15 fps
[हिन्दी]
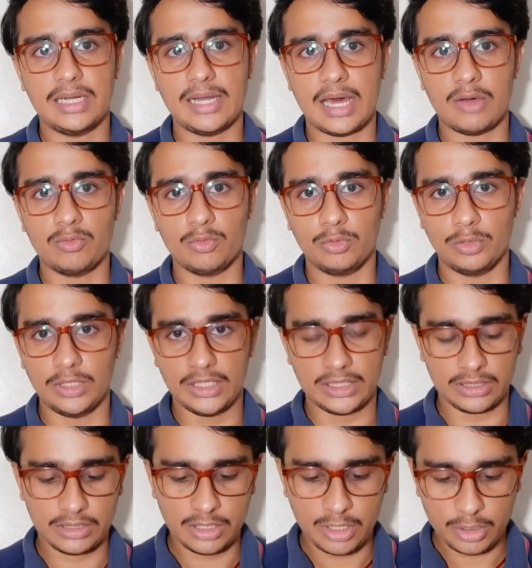डाउनलोड
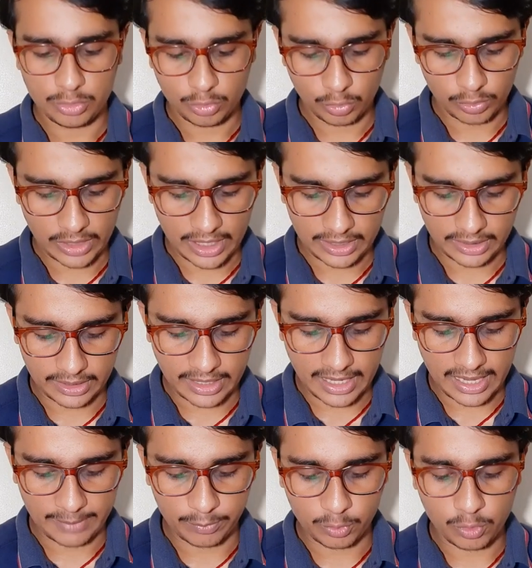लिंक तो क्या करना
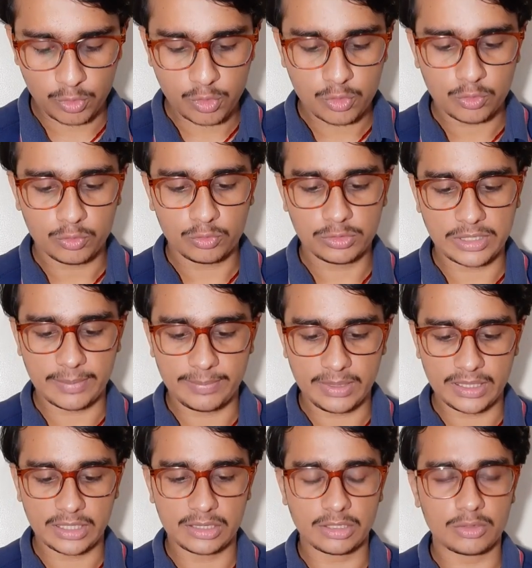है आपको उस
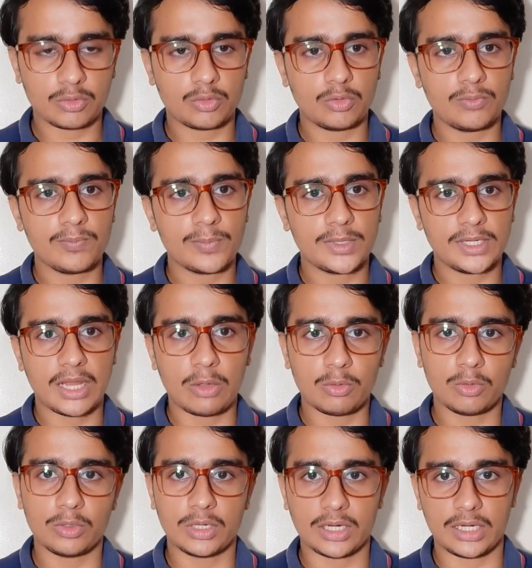एप्लीकेशन को
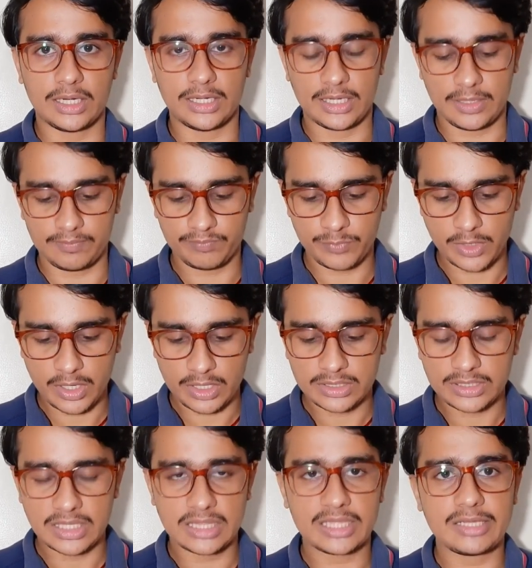डाउनलोड कर लेना है
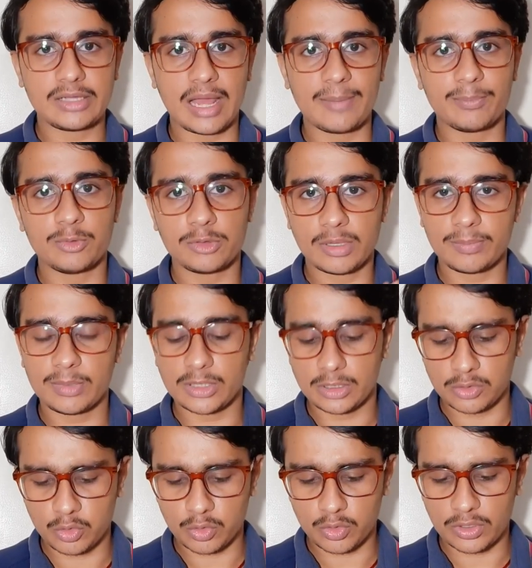जैसे ही आप उस
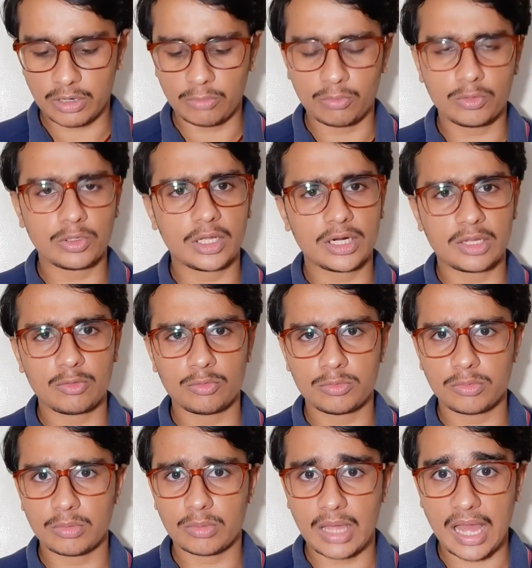एप्लीकेशन को डाउनलोड करके
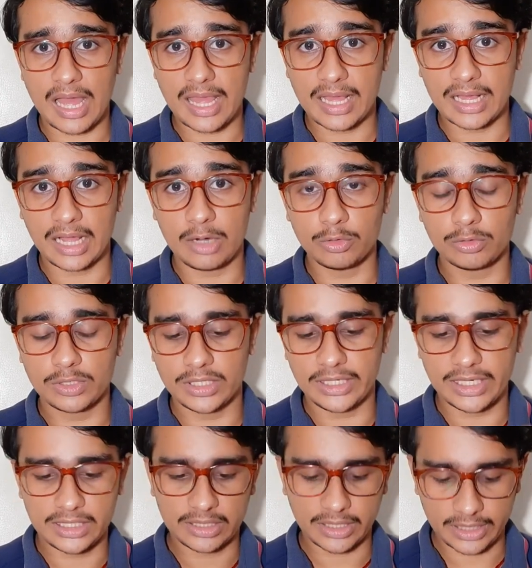उसका अकाउंट
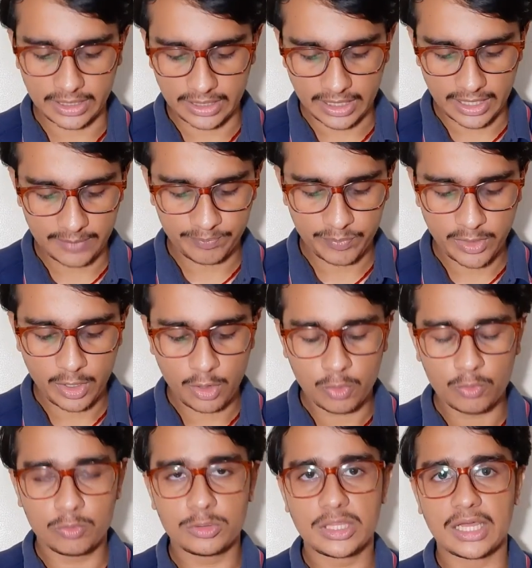क्रिएट कर लेना है
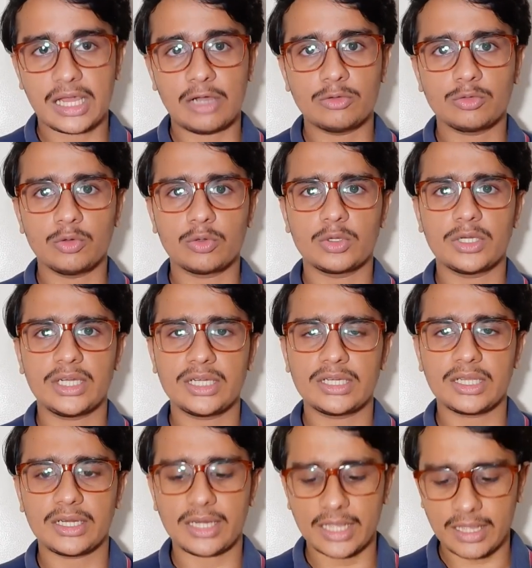उस अकाउंट को
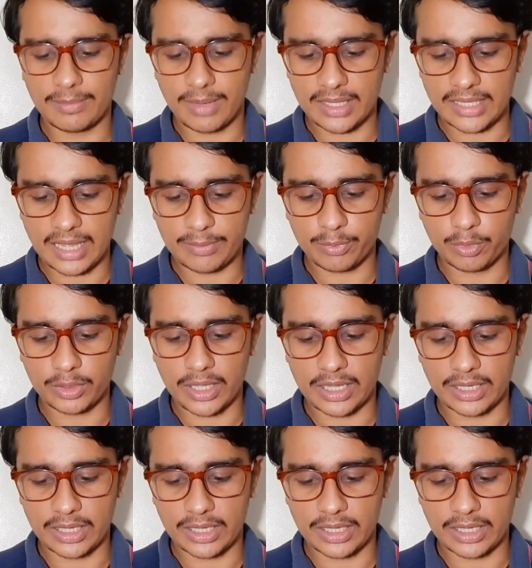क्रिएट करने के बाद आपको